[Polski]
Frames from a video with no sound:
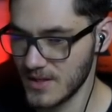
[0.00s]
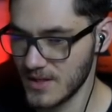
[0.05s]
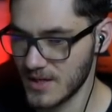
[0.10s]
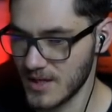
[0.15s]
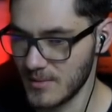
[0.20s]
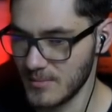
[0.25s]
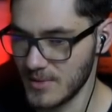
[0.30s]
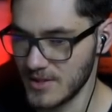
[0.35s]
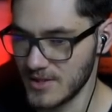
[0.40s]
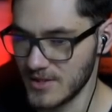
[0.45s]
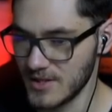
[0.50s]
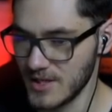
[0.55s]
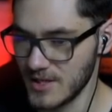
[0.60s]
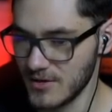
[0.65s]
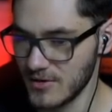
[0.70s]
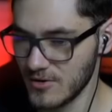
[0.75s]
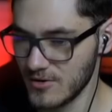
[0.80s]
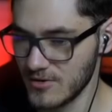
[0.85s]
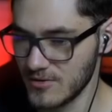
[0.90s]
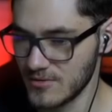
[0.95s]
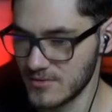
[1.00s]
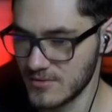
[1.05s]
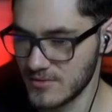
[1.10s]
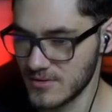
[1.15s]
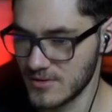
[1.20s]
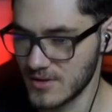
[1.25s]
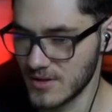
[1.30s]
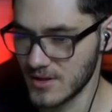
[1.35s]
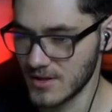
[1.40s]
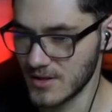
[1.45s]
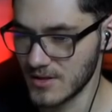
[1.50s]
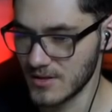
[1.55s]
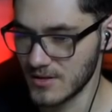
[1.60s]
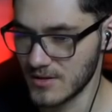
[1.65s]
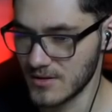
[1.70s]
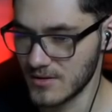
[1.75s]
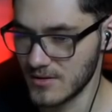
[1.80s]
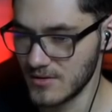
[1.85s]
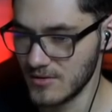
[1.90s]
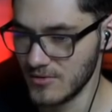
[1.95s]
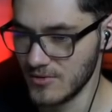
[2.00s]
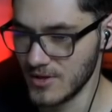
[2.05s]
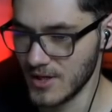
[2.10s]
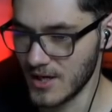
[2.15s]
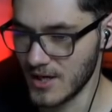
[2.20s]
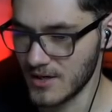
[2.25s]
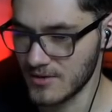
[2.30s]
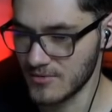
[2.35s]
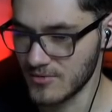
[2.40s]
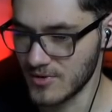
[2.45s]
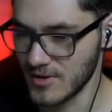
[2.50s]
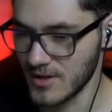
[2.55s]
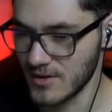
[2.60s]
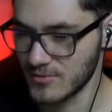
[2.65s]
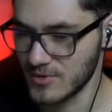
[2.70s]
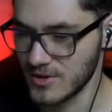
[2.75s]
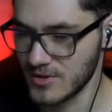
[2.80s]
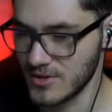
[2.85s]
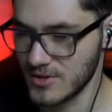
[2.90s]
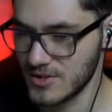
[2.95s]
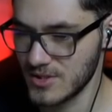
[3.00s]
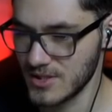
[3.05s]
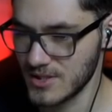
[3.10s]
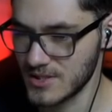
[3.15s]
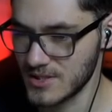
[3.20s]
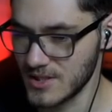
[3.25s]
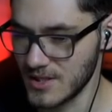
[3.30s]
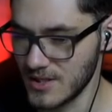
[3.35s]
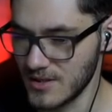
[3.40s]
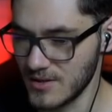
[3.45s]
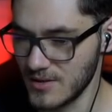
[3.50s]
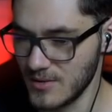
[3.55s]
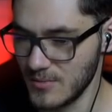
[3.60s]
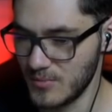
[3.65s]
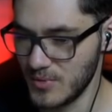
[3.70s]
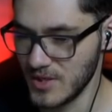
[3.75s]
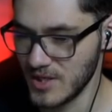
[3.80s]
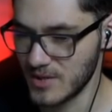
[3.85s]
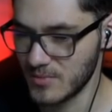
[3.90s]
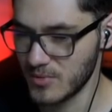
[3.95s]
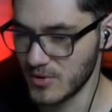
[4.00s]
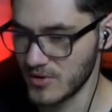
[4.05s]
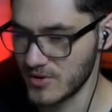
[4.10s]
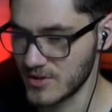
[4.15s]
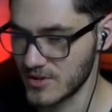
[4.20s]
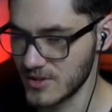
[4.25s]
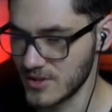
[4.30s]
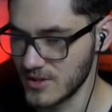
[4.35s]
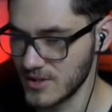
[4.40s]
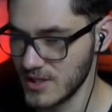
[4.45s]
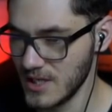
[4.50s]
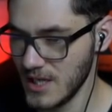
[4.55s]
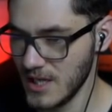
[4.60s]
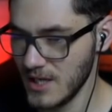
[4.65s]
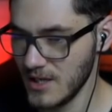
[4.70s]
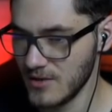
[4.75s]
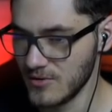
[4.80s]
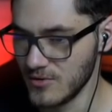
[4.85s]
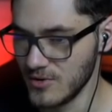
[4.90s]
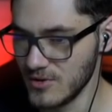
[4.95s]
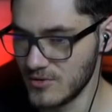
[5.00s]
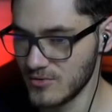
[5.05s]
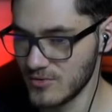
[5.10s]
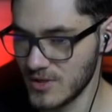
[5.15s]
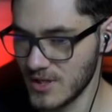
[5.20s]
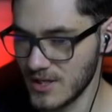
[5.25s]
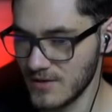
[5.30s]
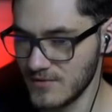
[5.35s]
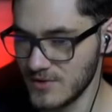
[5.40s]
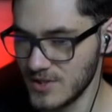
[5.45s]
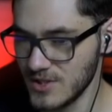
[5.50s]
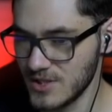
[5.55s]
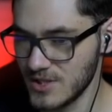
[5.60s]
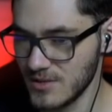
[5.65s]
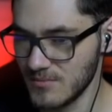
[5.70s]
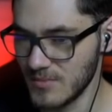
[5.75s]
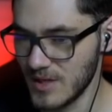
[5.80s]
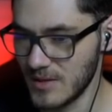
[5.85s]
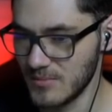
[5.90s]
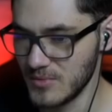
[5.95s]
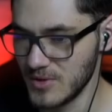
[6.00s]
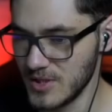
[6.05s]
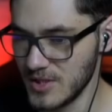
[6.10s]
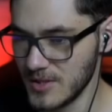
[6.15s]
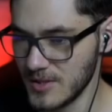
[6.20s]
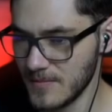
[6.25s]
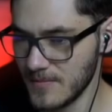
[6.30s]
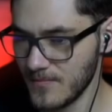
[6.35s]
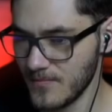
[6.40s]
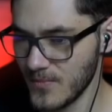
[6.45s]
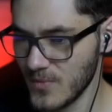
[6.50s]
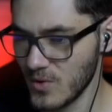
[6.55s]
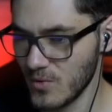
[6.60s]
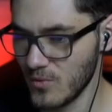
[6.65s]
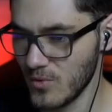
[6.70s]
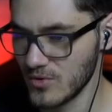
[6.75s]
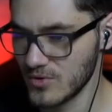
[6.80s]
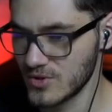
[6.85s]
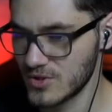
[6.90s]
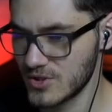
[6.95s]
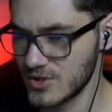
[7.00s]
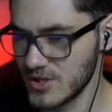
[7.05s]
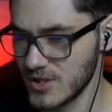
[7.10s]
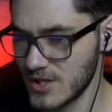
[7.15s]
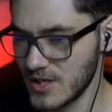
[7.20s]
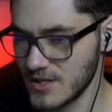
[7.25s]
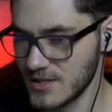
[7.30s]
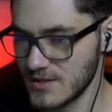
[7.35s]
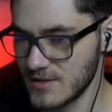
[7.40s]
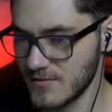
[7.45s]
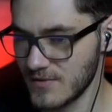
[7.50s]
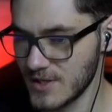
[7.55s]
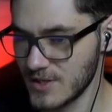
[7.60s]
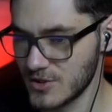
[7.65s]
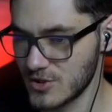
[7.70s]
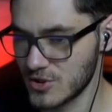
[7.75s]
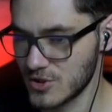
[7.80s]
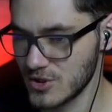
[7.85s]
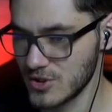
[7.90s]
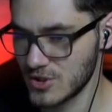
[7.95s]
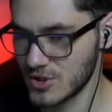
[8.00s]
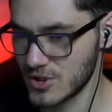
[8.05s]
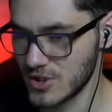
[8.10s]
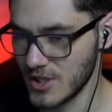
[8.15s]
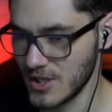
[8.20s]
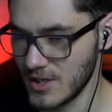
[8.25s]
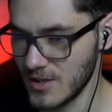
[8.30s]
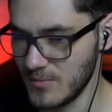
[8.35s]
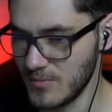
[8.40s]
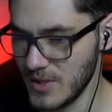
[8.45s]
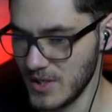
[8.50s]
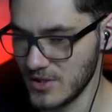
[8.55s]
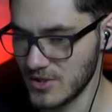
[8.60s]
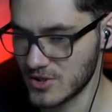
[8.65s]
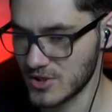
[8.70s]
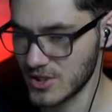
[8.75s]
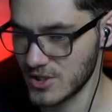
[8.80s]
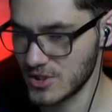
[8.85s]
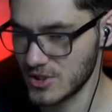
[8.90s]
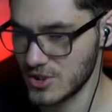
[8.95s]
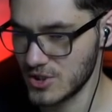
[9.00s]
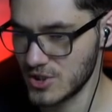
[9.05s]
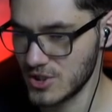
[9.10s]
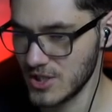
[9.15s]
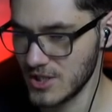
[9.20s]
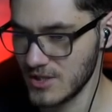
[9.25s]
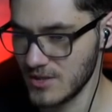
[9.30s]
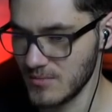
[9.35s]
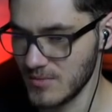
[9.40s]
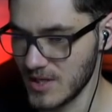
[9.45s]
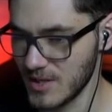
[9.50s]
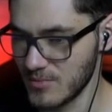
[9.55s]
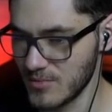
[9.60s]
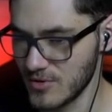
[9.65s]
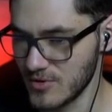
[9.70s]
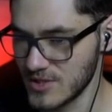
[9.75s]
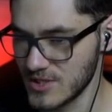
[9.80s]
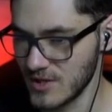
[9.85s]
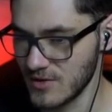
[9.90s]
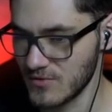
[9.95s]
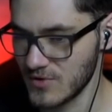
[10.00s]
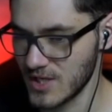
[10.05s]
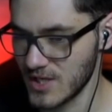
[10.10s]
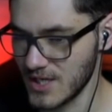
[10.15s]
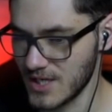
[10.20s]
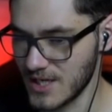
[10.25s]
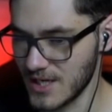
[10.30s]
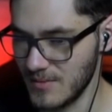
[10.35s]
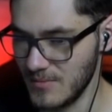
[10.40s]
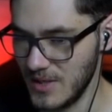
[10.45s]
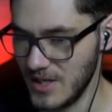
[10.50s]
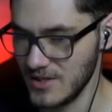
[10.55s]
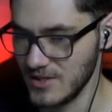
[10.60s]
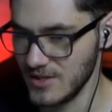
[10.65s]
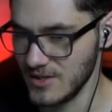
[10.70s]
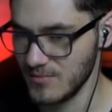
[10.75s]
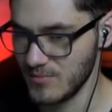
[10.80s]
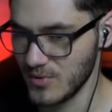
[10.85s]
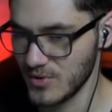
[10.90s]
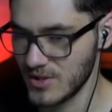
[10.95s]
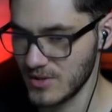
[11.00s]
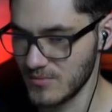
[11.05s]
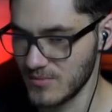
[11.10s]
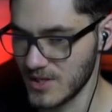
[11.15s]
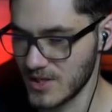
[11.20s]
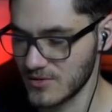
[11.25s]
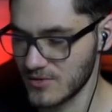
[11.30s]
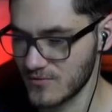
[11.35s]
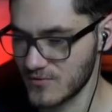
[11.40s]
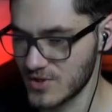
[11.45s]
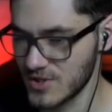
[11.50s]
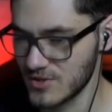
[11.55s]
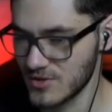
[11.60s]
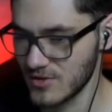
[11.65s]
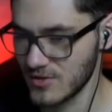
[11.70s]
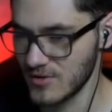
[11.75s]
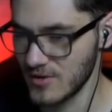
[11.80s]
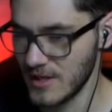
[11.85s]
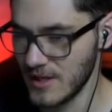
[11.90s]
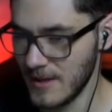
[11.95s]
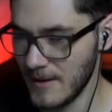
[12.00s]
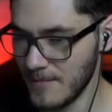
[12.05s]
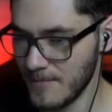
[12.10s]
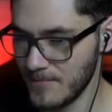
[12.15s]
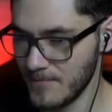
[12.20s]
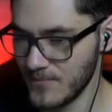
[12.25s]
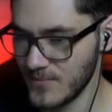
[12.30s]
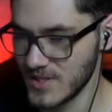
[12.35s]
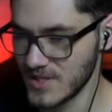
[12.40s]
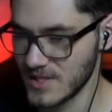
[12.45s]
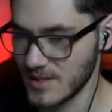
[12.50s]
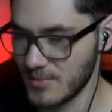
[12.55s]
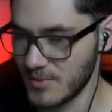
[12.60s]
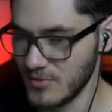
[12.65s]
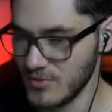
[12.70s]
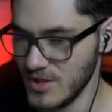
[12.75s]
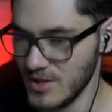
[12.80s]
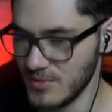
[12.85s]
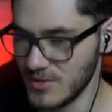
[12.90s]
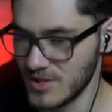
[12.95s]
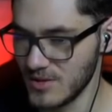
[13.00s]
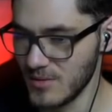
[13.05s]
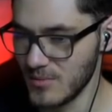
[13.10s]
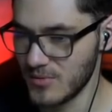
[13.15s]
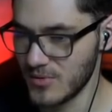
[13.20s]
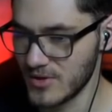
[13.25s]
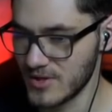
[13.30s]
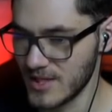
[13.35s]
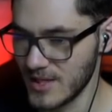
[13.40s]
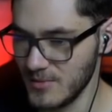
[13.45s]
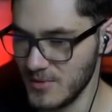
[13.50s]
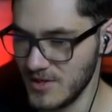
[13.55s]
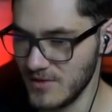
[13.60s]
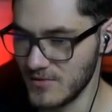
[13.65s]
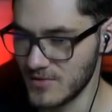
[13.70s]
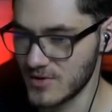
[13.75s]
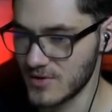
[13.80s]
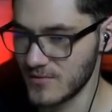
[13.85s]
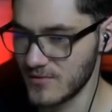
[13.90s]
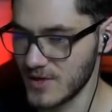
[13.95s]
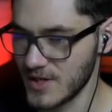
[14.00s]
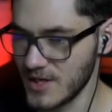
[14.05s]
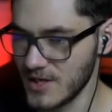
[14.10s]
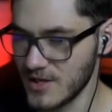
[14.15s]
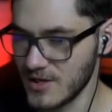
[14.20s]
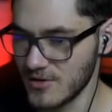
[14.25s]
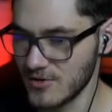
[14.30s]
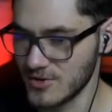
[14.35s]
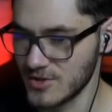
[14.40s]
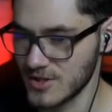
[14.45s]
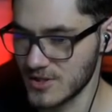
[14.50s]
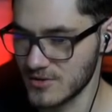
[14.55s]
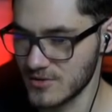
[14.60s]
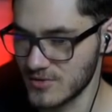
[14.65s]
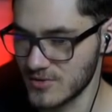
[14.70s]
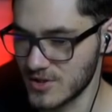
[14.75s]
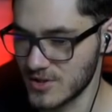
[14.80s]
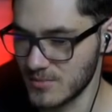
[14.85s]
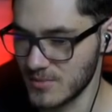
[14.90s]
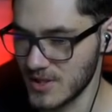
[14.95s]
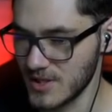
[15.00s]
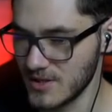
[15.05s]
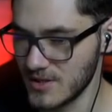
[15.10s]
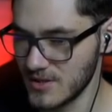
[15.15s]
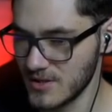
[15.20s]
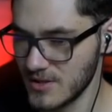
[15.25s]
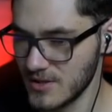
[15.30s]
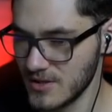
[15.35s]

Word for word: kamiennego e, luja, który autentycznie chce pink plorty. No i tutaj, jak widzicie, mamy łącznie raz, dwa, trzy, cztery, pięć, sześć, siedem jakby rodzajów takich kamieni. I potem, jak to wszystko zapełnimy tymi plortami, nie wiem tylko w jakich ilościach to trzeba